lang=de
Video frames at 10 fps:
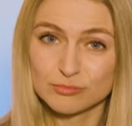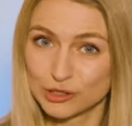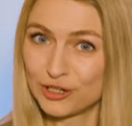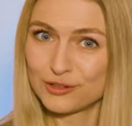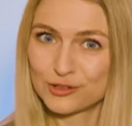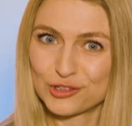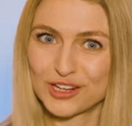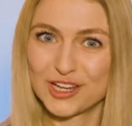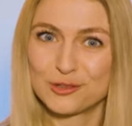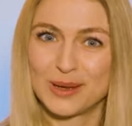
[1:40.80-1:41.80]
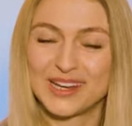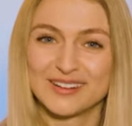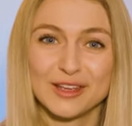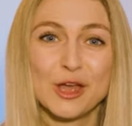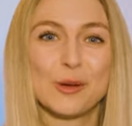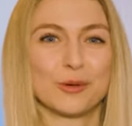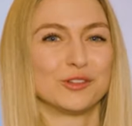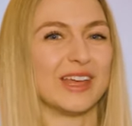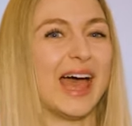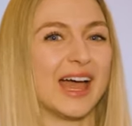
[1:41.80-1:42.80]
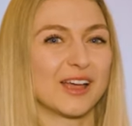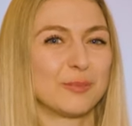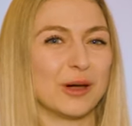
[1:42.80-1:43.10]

Ne? Schon recht spannend. Pro Tag